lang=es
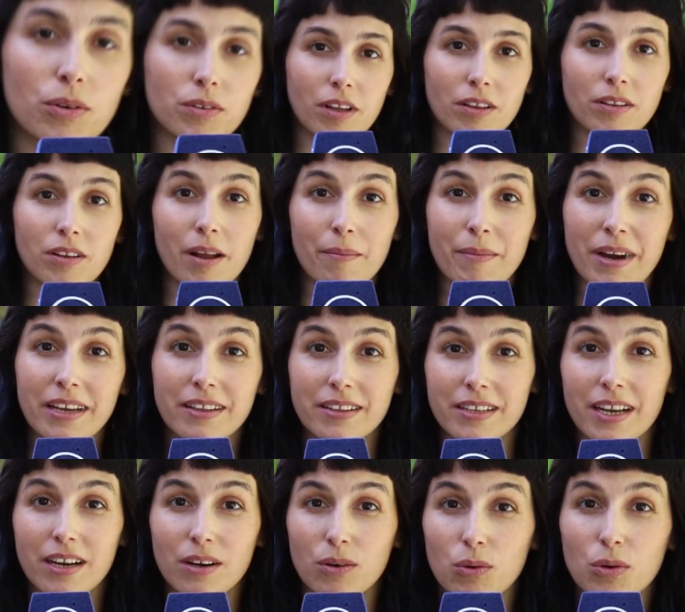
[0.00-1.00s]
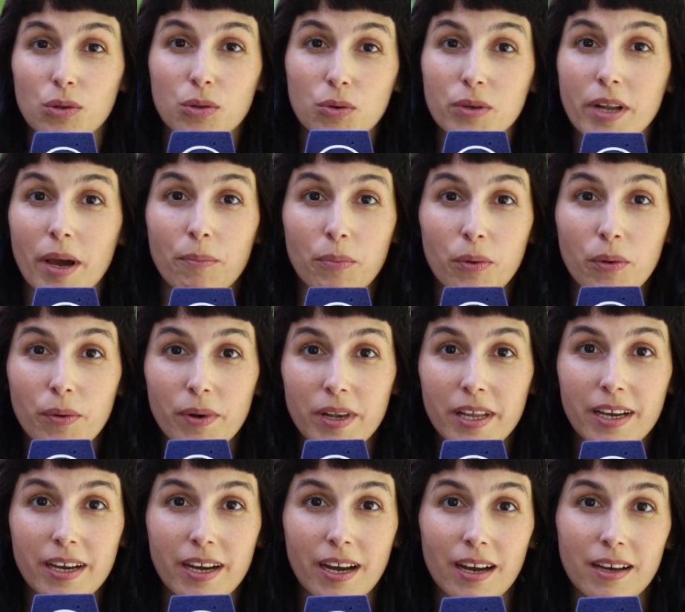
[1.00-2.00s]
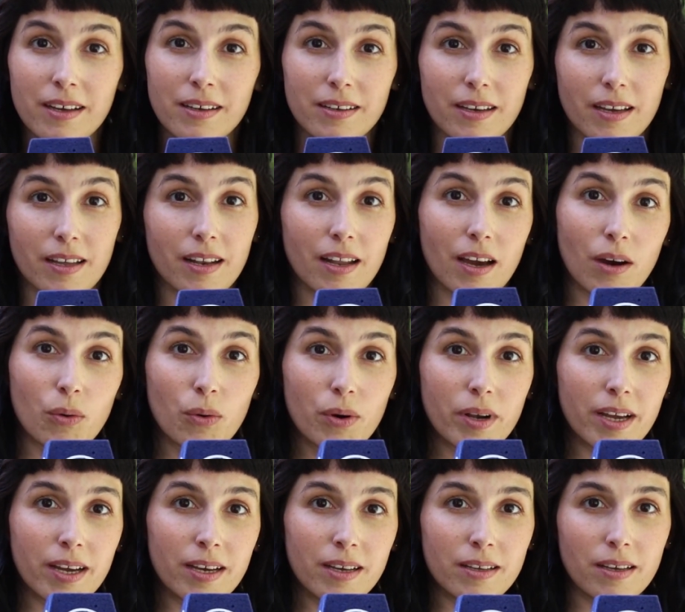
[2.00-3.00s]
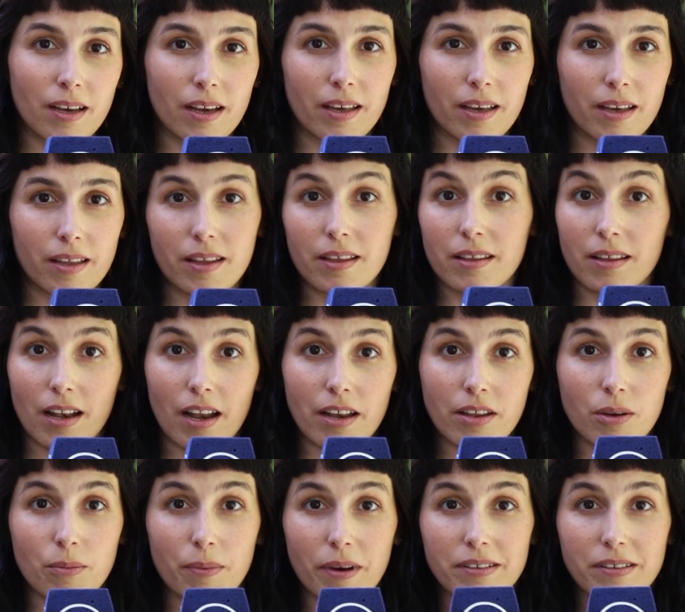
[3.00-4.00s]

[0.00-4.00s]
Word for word: cursando la maestría en Cultura Pública en la UNA eh, desde el año